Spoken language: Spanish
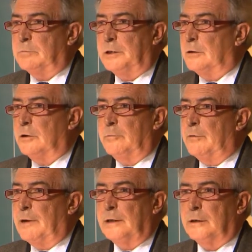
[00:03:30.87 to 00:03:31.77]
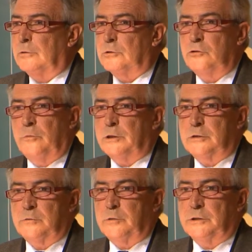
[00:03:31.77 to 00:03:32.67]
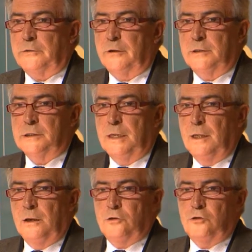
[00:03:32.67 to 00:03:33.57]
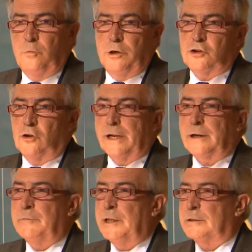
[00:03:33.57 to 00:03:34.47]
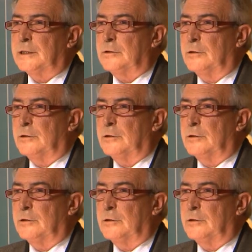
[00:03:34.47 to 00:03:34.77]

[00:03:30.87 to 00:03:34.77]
pero no me vale con los números de explotaciones. Los números son herramientas.